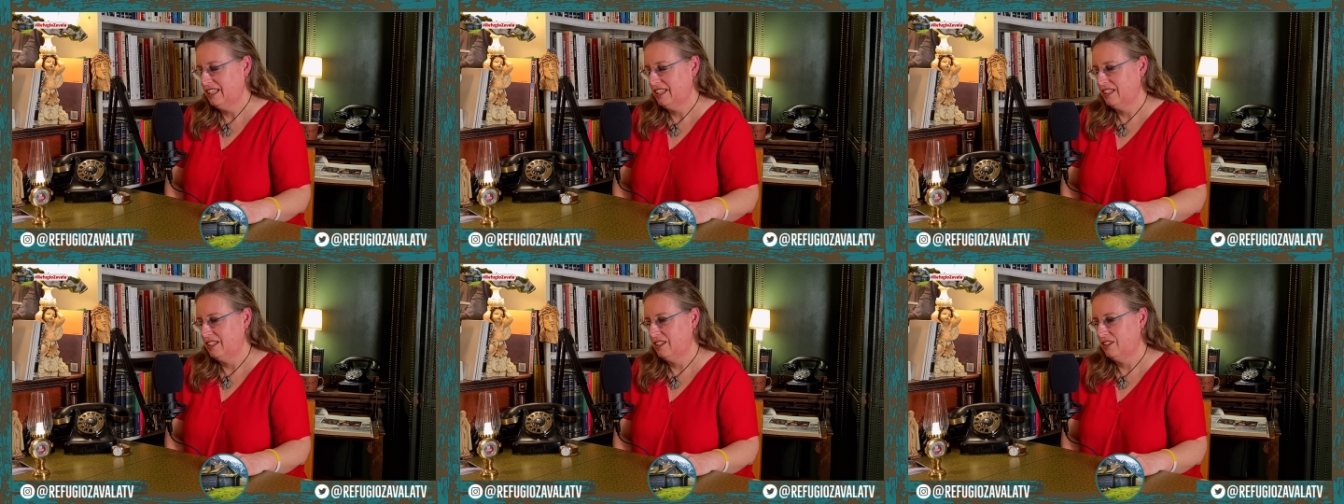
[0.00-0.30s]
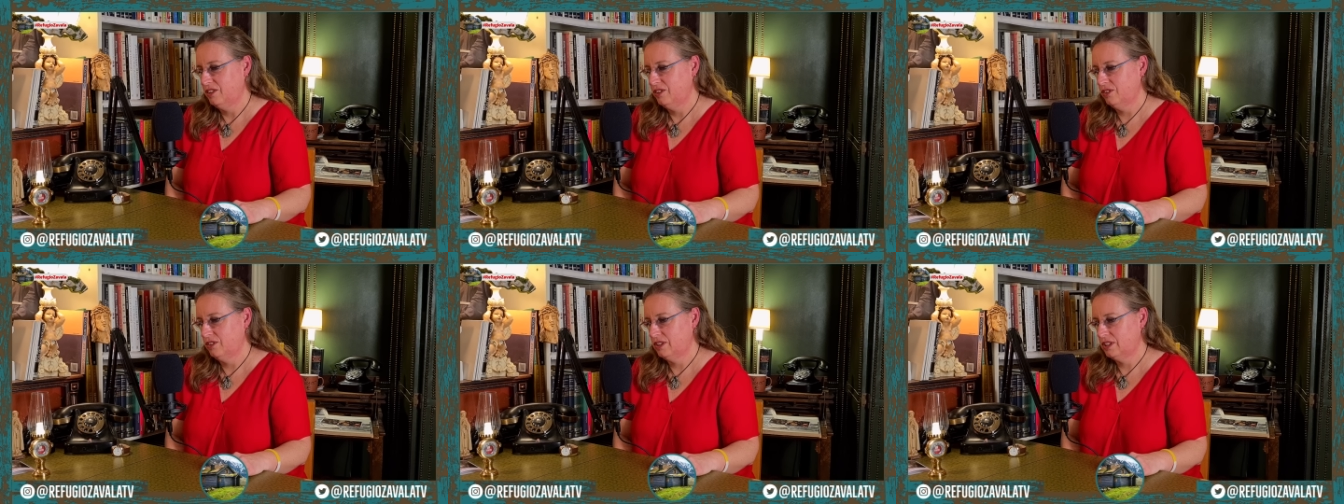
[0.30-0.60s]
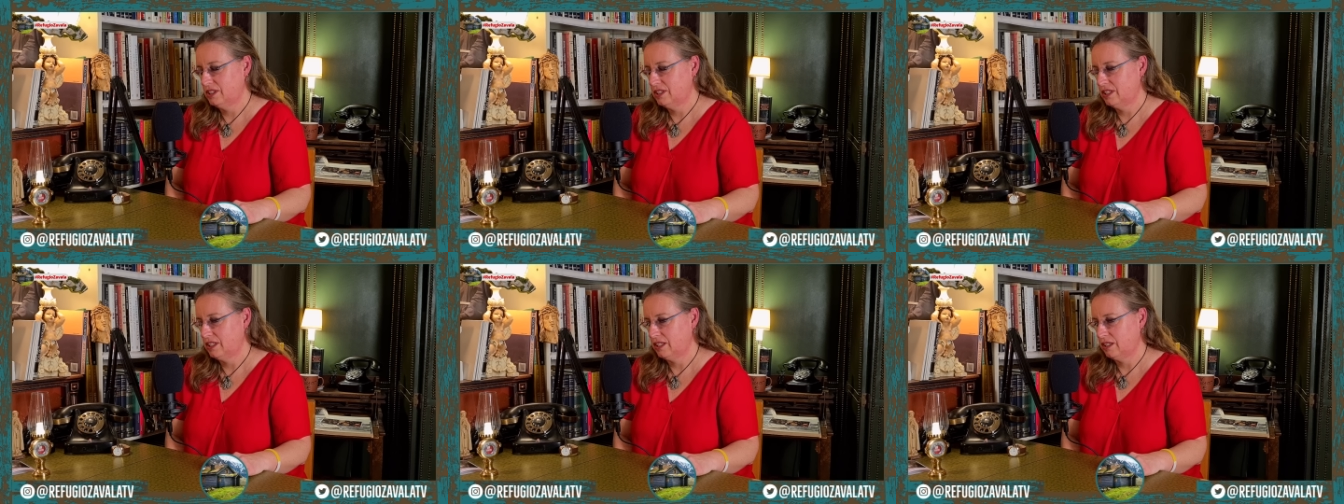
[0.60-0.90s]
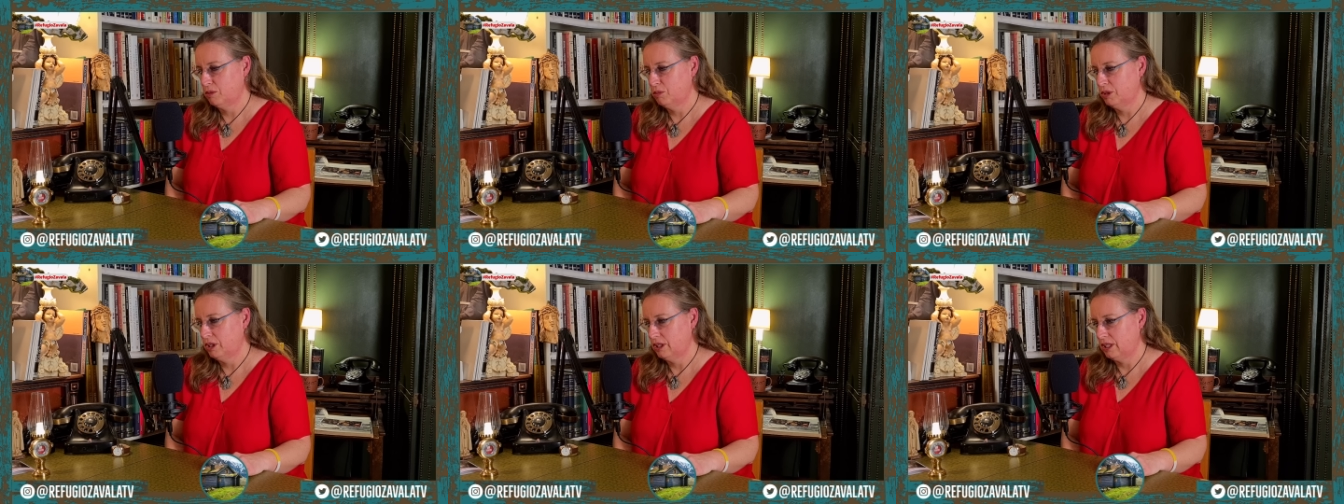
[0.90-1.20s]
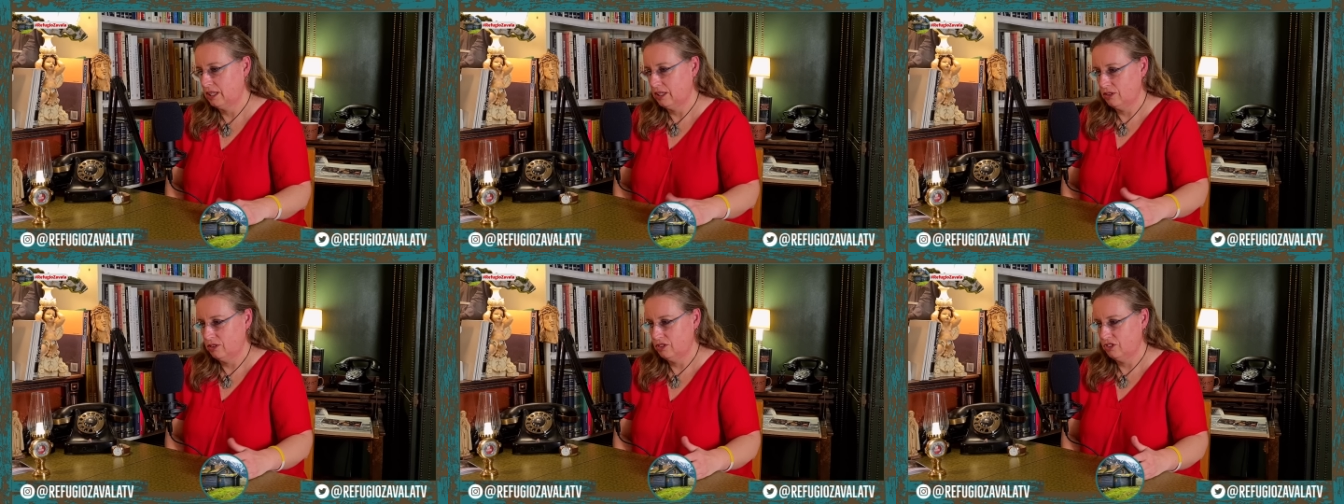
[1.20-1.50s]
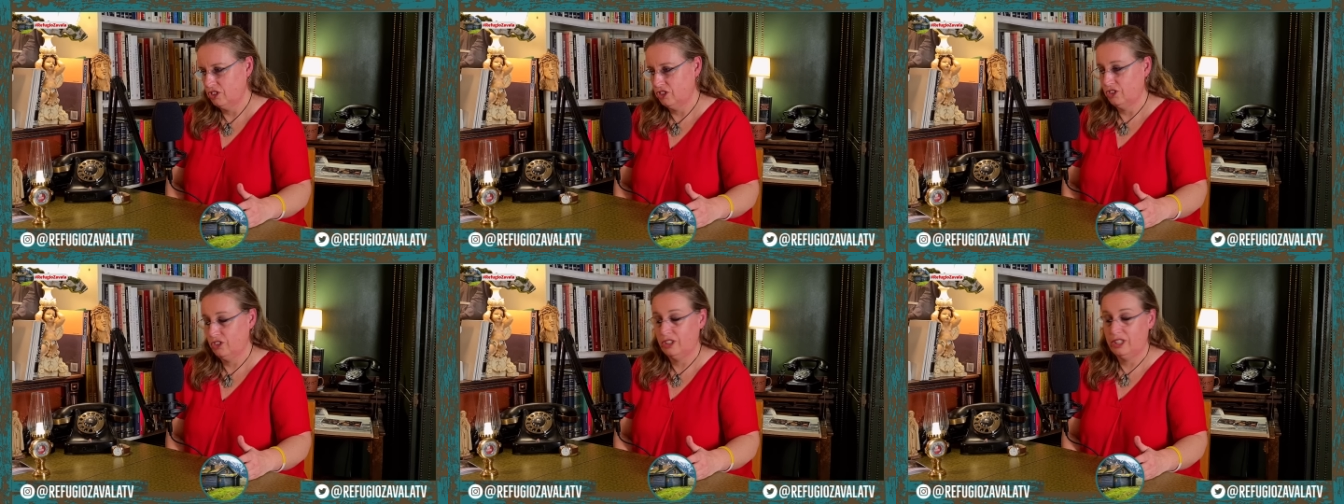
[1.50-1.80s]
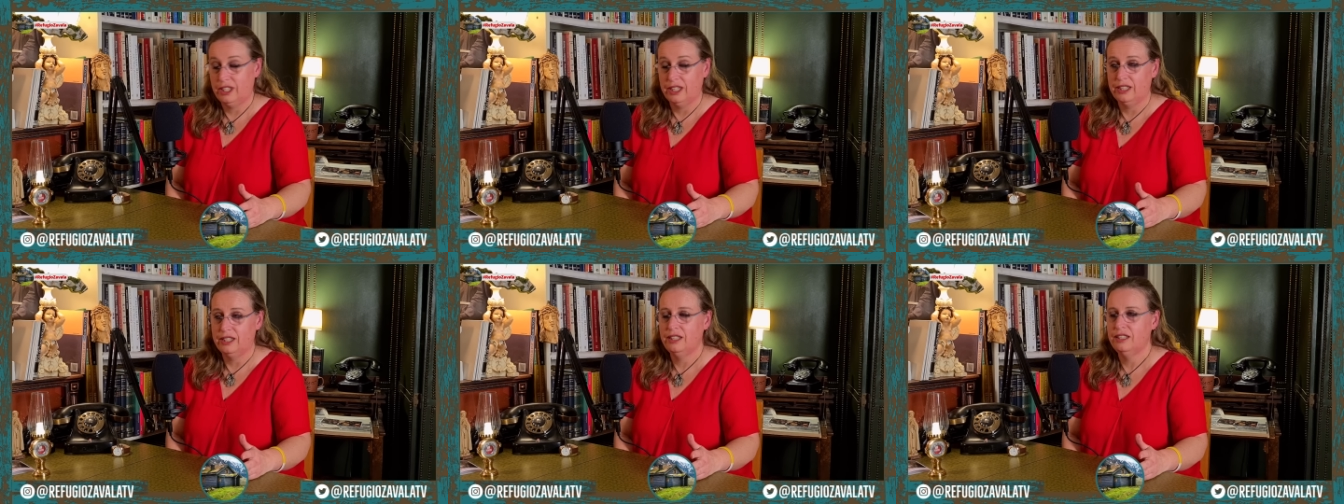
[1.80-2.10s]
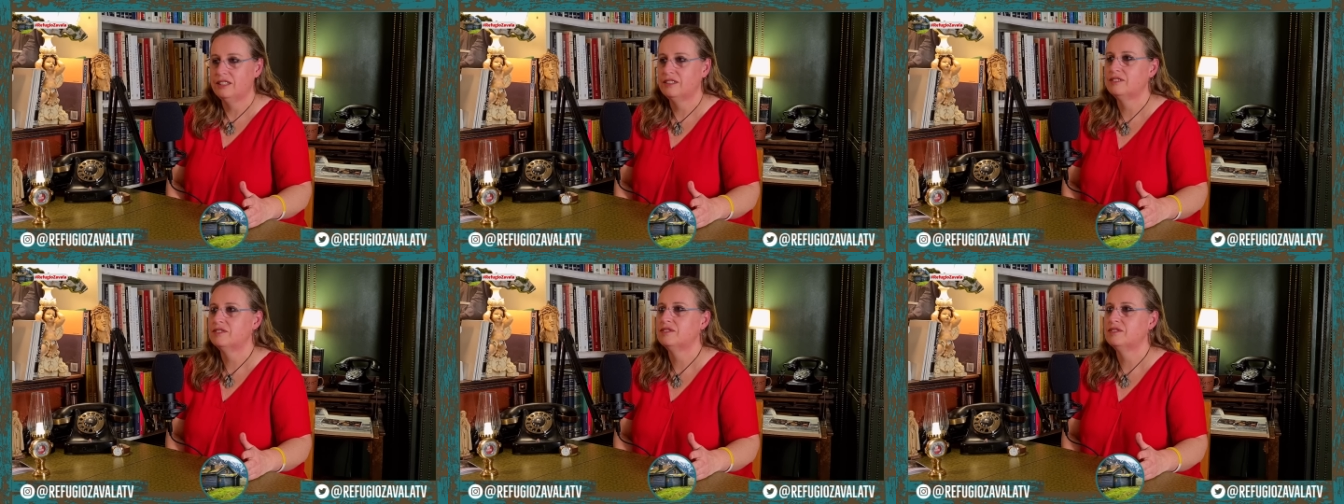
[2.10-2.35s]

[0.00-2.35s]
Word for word: Y entonces dije, hombre, claro, tengo que ir ahí.